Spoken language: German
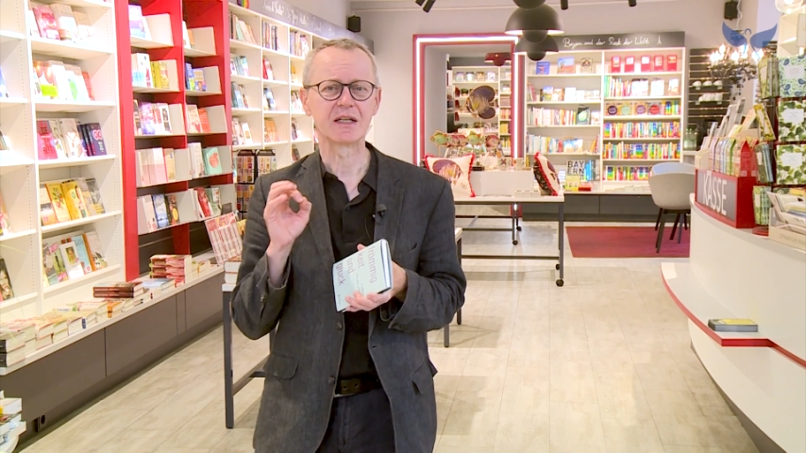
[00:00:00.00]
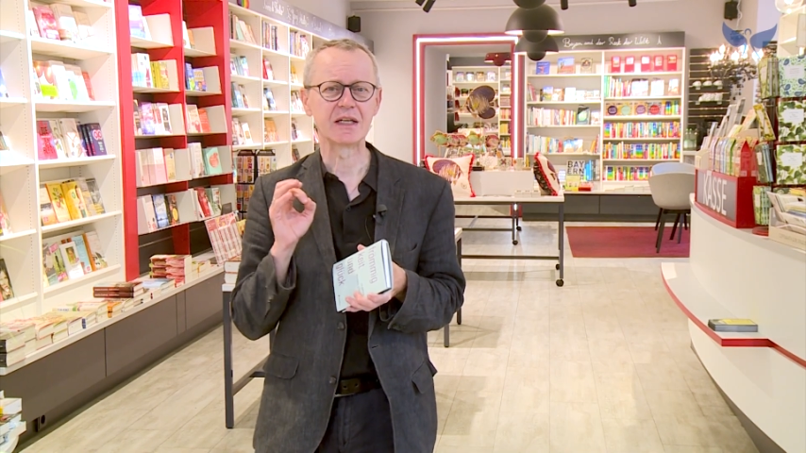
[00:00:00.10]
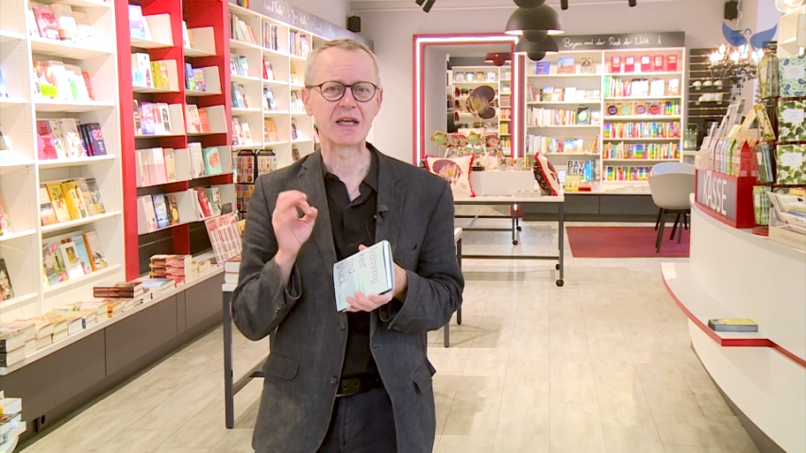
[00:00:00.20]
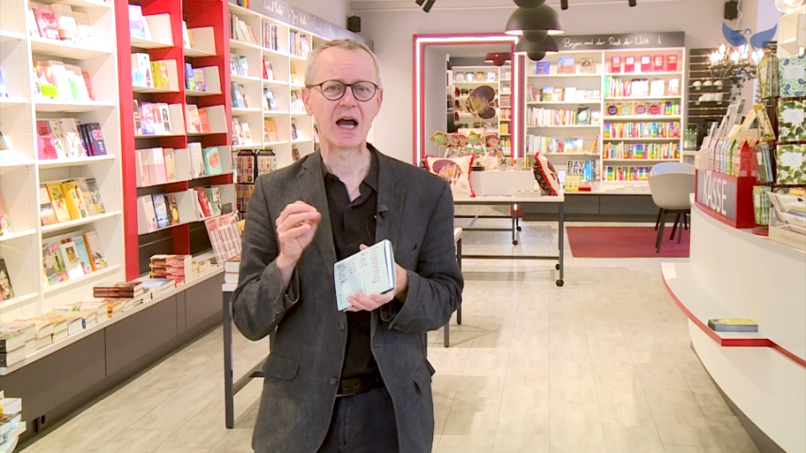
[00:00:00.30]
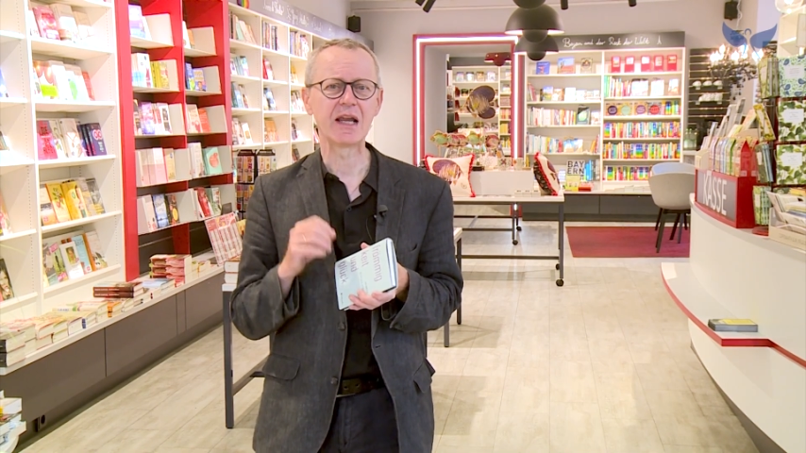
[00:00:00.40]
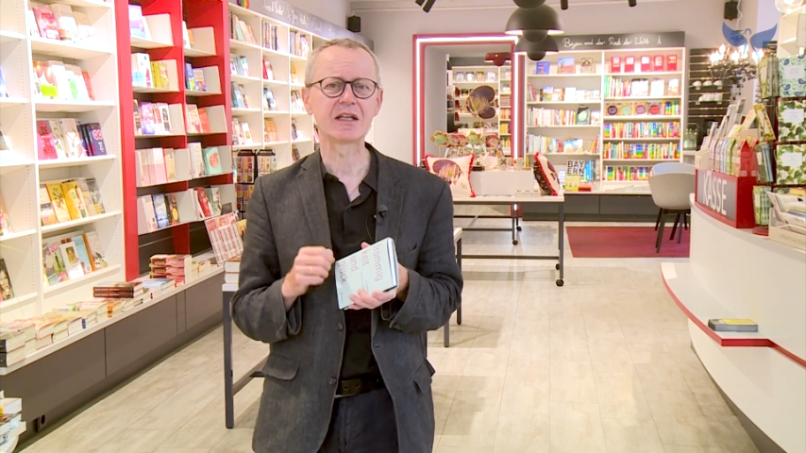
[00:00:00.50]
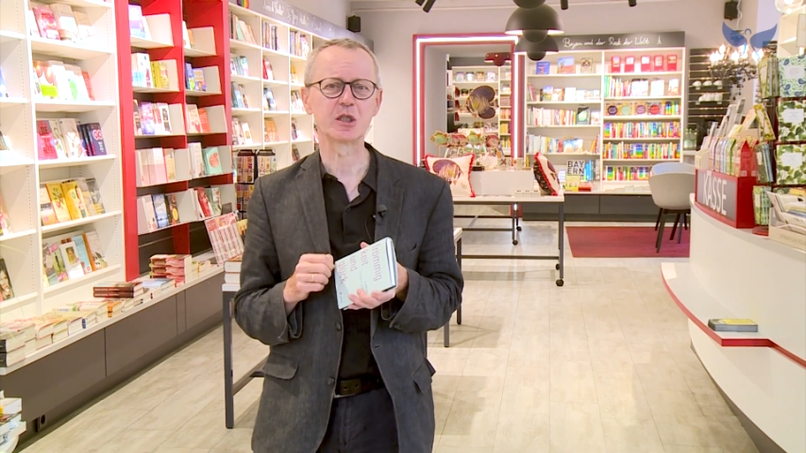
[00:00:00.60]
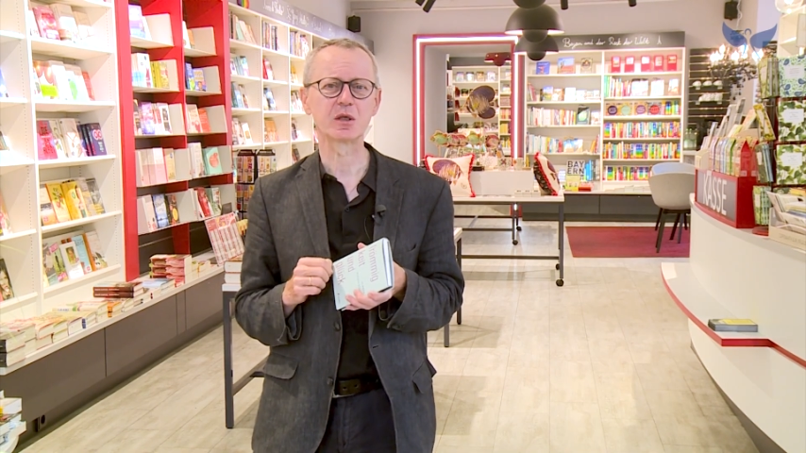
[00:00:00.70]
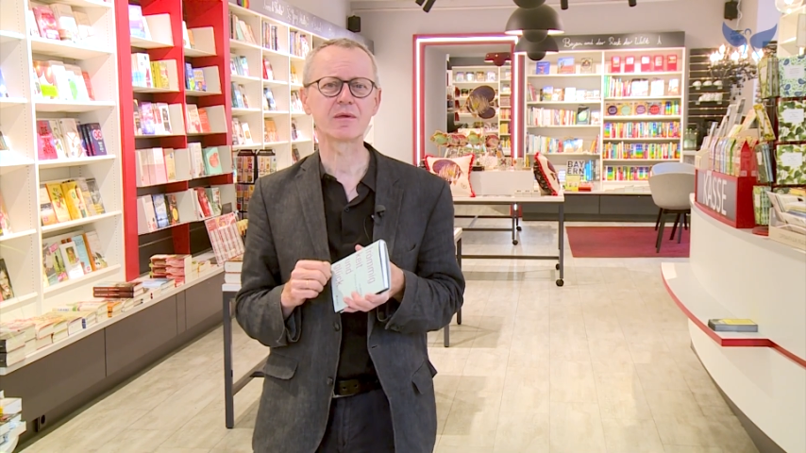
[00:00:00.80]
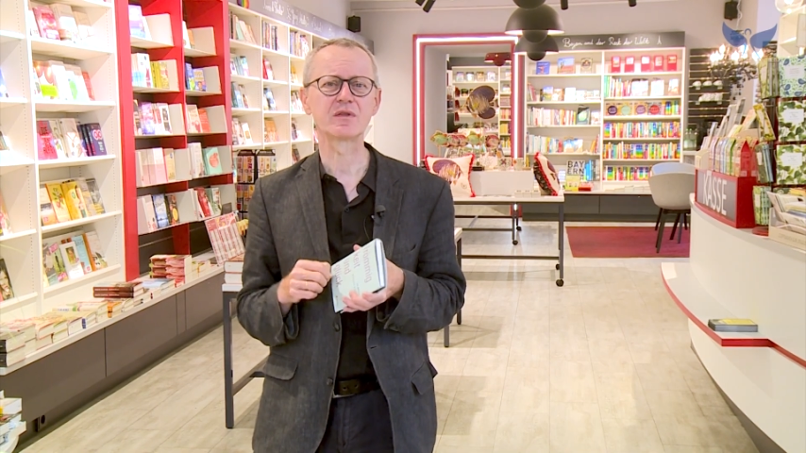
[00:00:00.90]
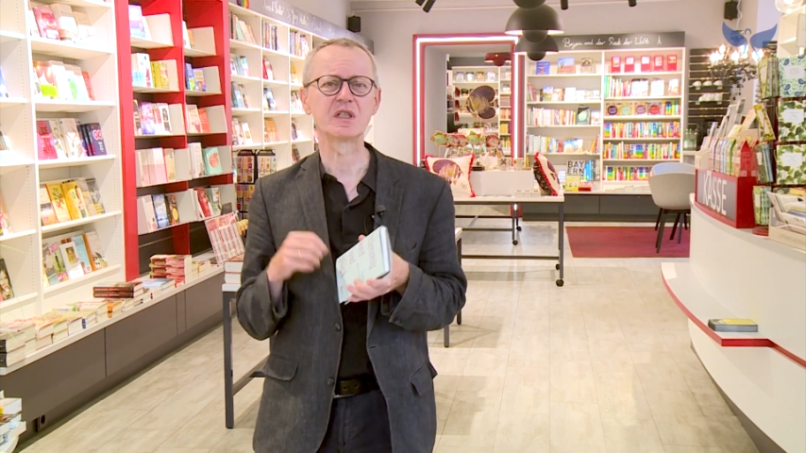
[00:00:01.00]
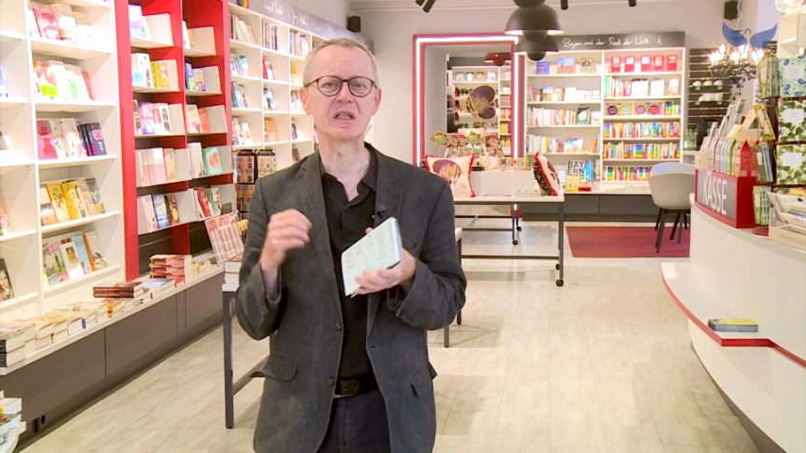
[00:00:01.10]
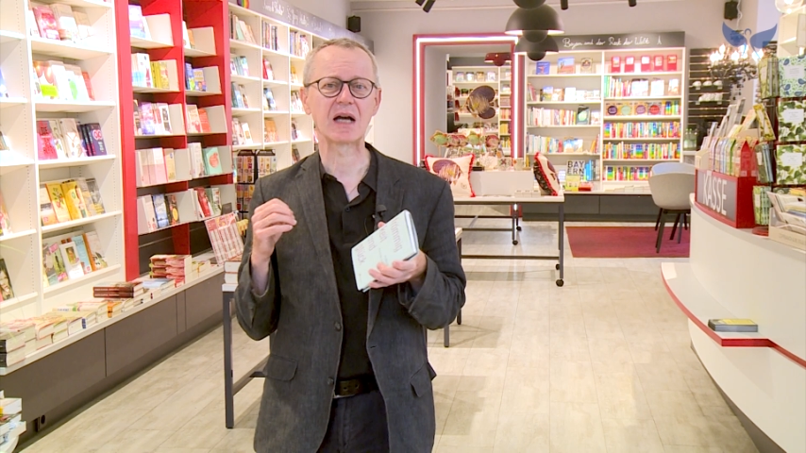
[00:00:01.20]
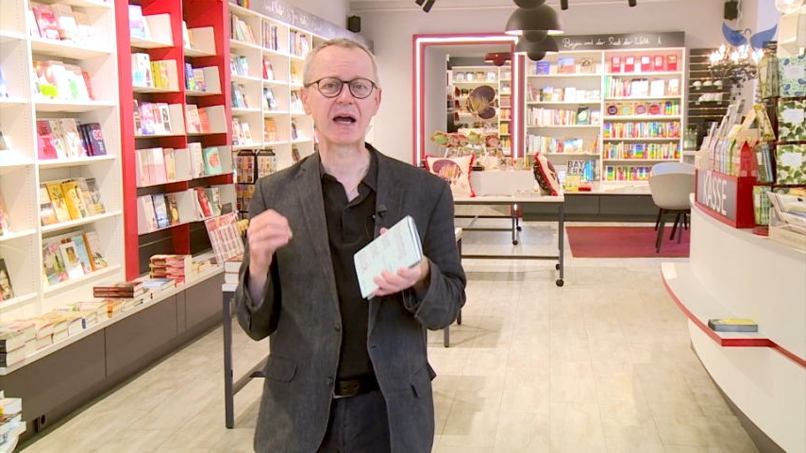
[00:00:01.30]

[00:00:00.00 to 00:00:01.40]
denn die Heilige Schrift sieht